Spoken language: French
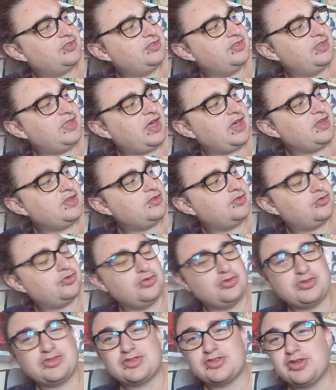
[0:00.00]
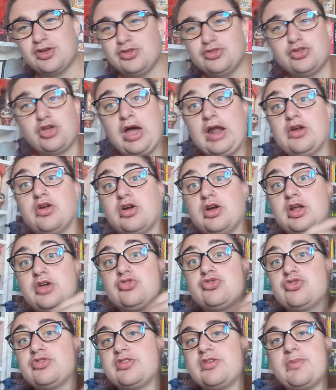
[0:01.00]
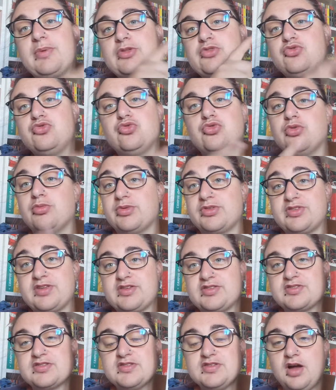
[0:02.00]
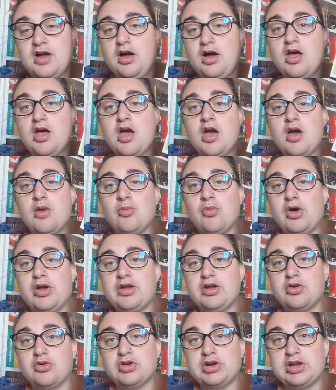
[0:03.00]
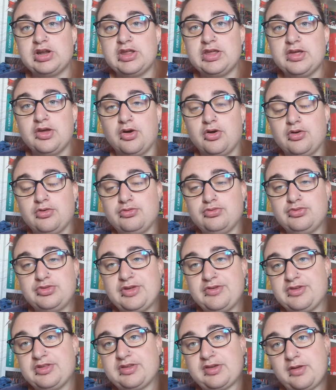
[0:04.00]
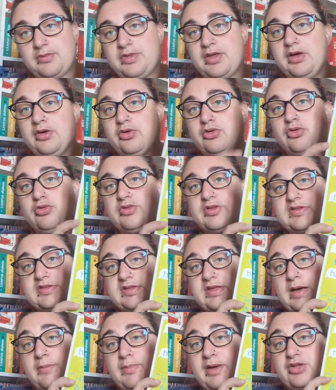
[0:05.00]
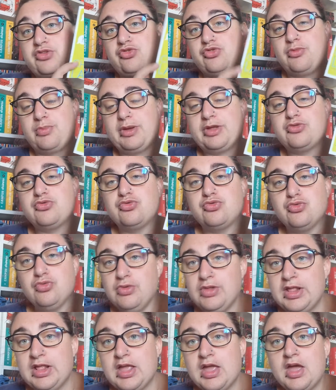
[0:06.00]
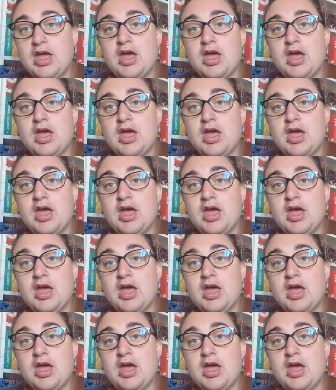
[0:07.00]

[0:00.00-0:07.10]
Night Stand. Alors là, je ne sais pas du tout comment ça se dit. Hein. Moi et l'anglais, vous savez très bien que ça matche pas du tout.